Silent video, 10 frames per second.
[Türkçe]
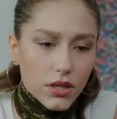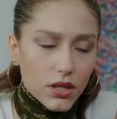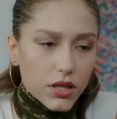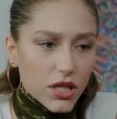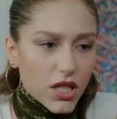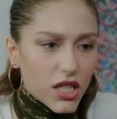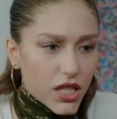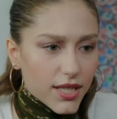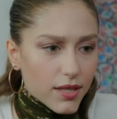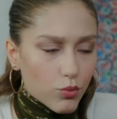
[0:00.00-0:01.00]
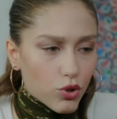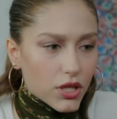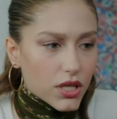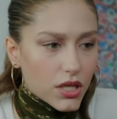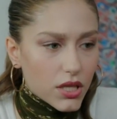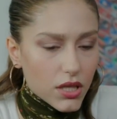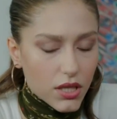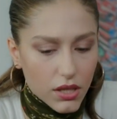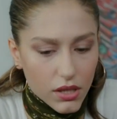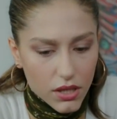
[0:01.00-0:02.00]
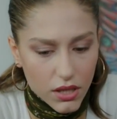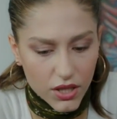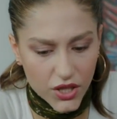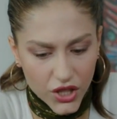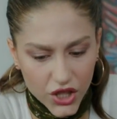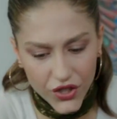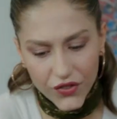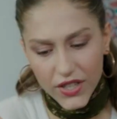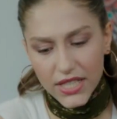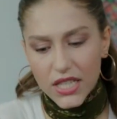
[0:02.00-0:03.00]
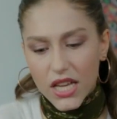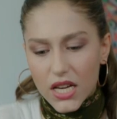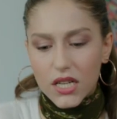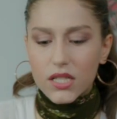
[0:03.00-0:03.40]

Allah kahretsin Bora. Kasanın şifresi ne ya?